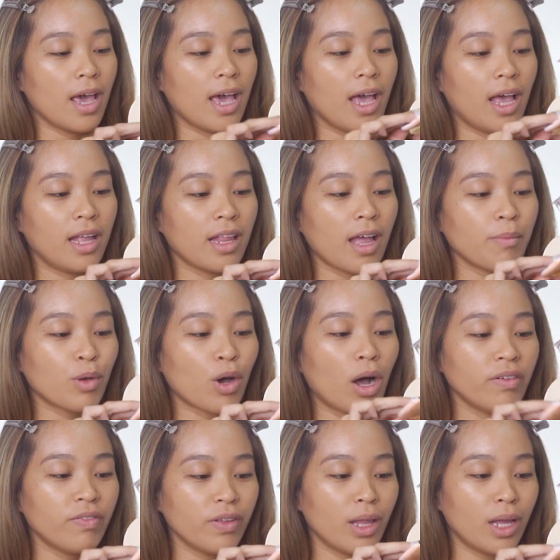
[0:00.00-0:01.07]
And I'm
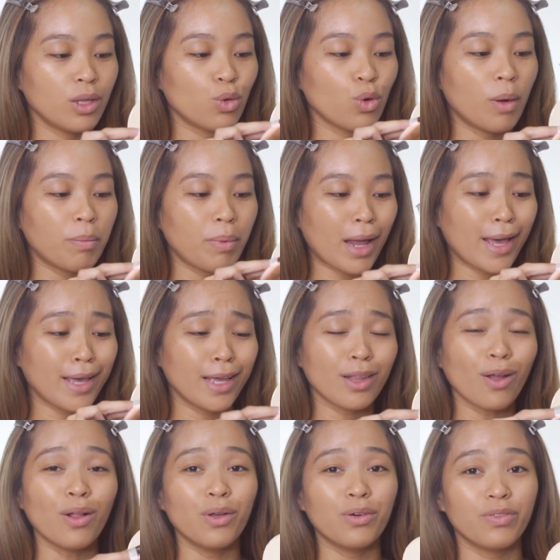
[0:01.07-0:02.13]
confident to apply
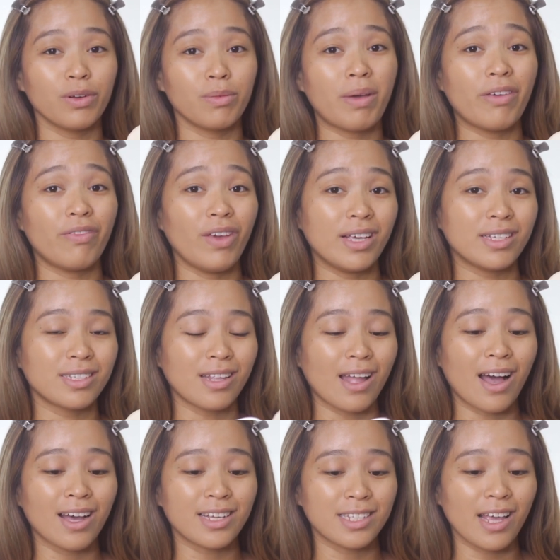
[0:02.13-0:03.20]
it all over my face
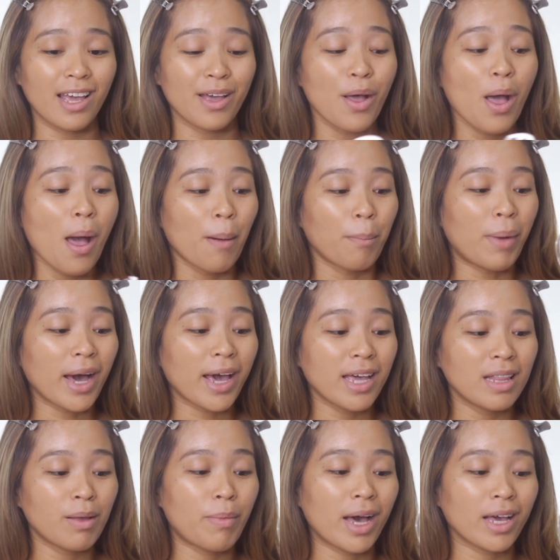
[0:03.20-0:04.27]
na kasi
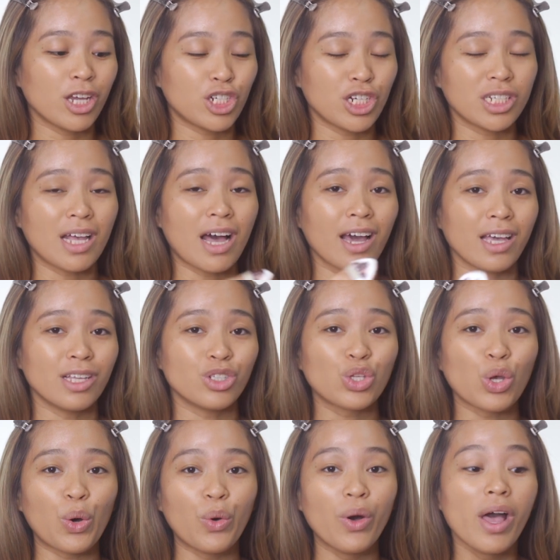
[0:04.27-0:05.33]
bagay na bagay siya sa akin.
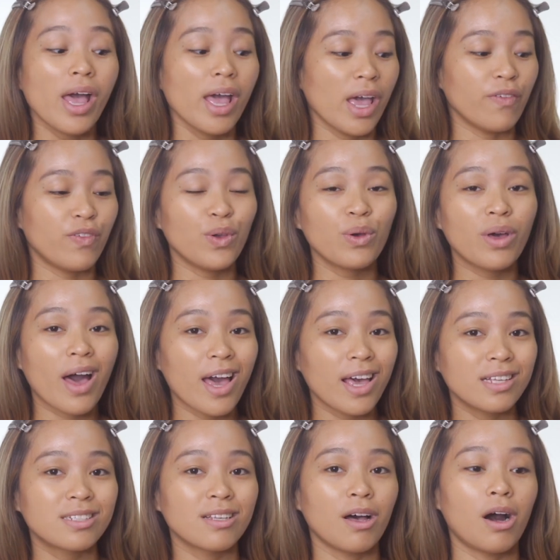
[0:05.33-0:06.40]
So, if you
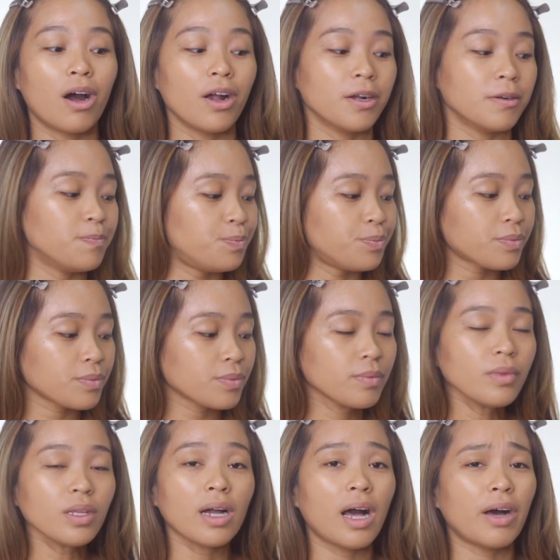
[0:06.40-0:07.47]
guys are
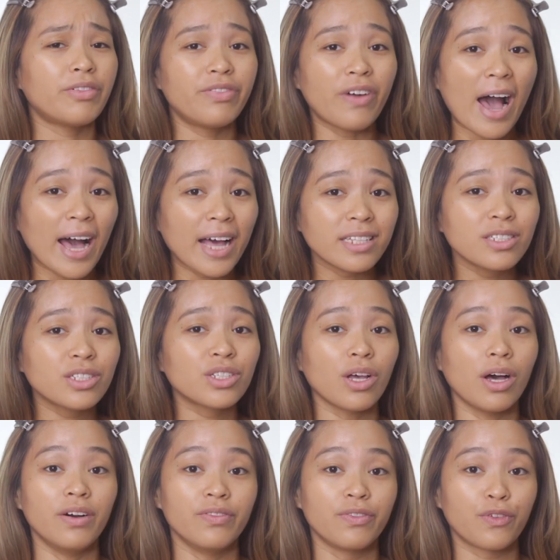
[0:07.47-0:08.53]
fans
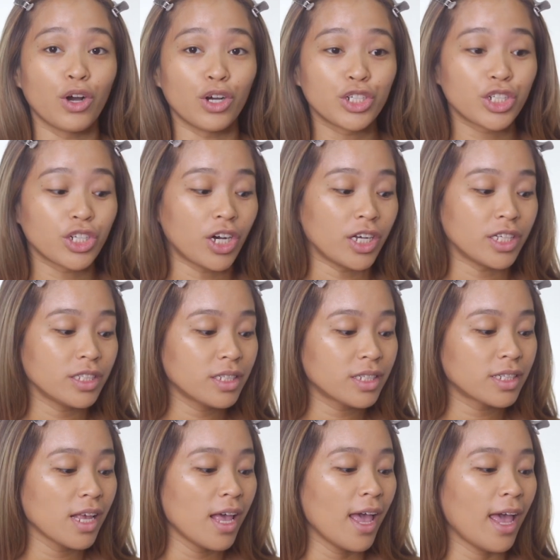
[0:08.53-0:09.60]
of
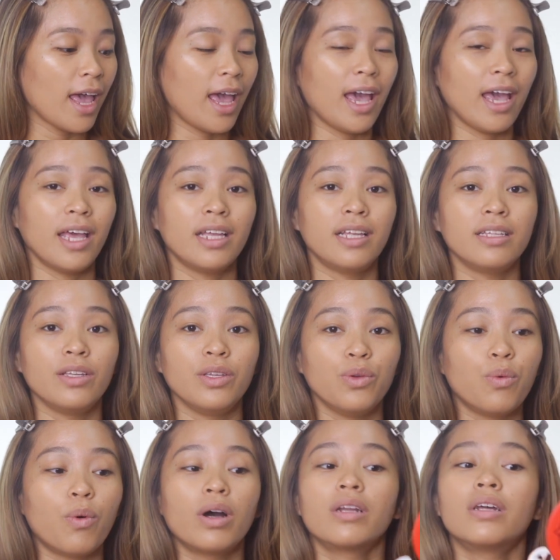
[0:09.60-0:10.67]
cushions and
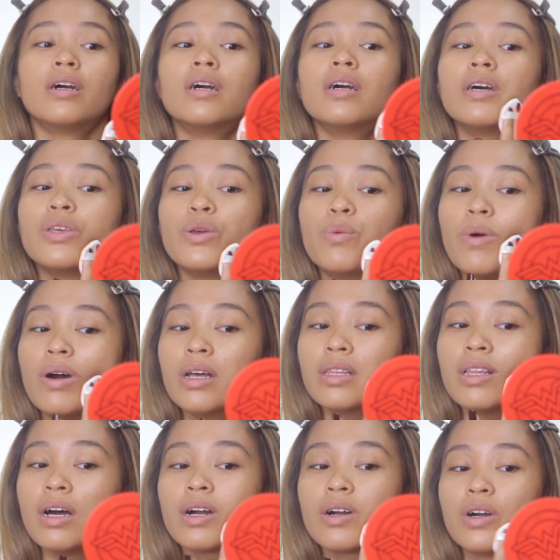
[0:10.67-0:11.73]
you wanna you want
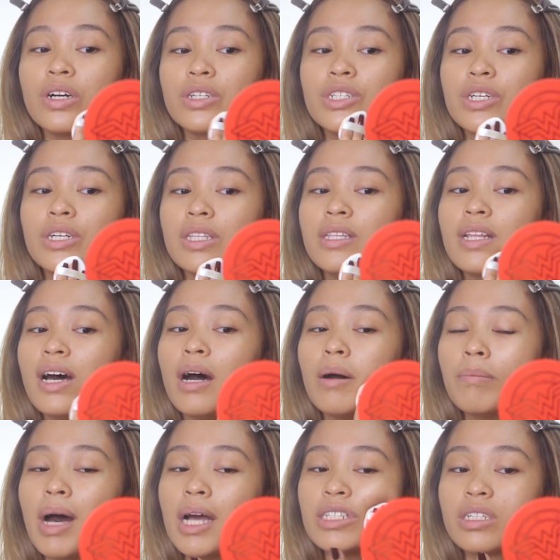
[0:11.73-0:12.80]
a cushion na
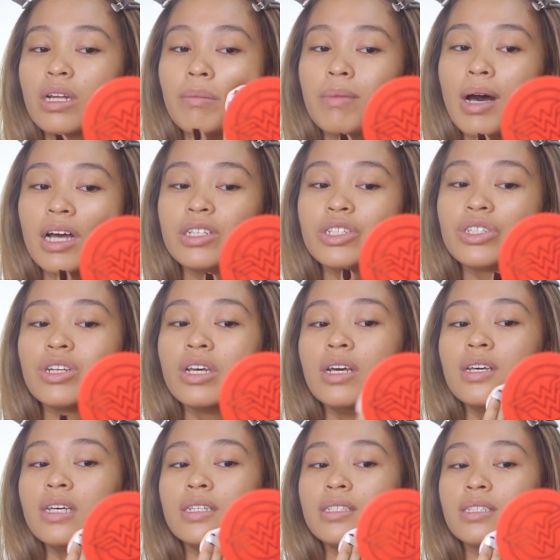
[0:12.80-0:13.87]
match na match
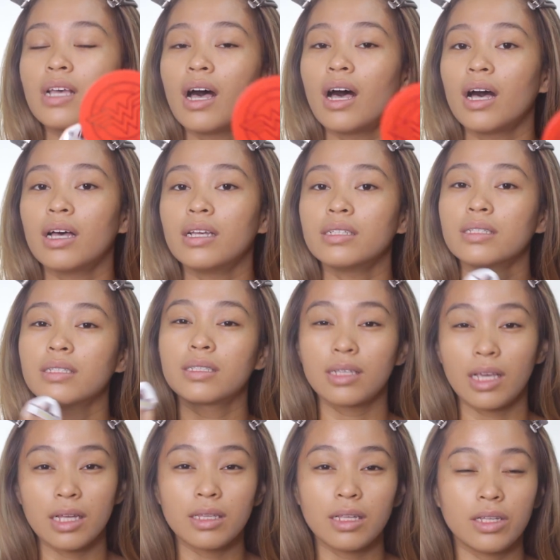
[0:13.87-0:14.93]
sa
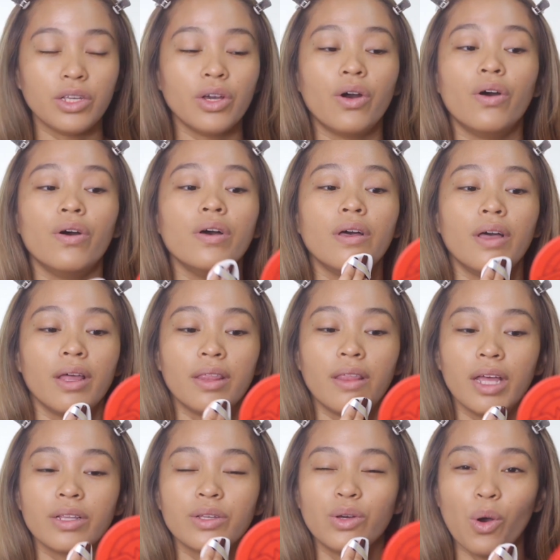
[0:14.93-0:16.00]
skin ninyo,
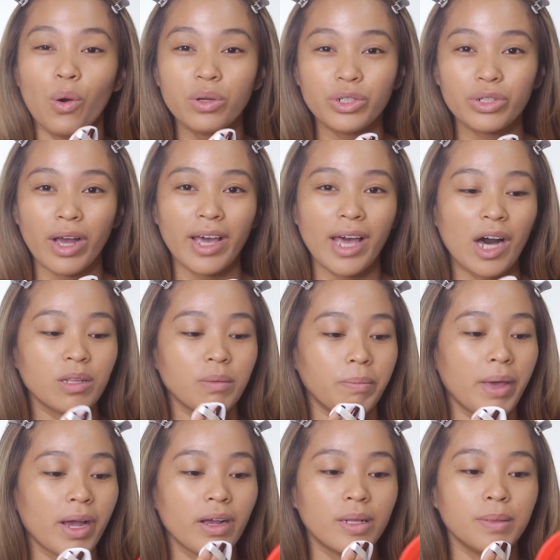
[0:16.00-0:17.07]
then go try
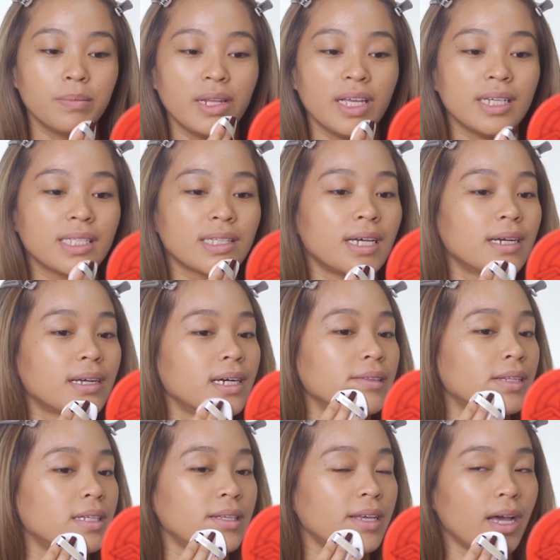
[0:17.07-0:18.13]
out Bare and Bliss. Ang
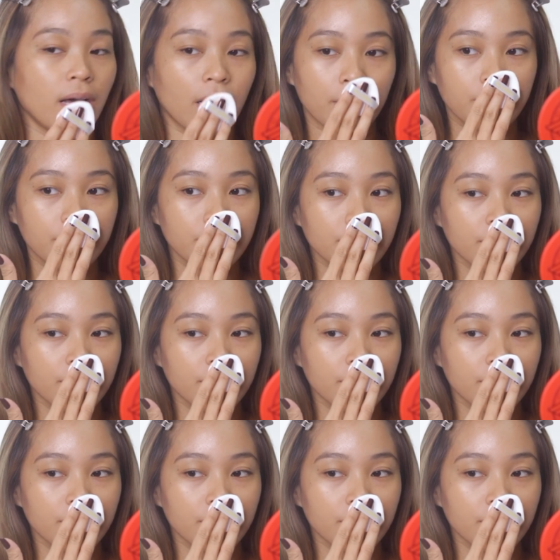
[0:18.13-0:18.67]
ganda niya.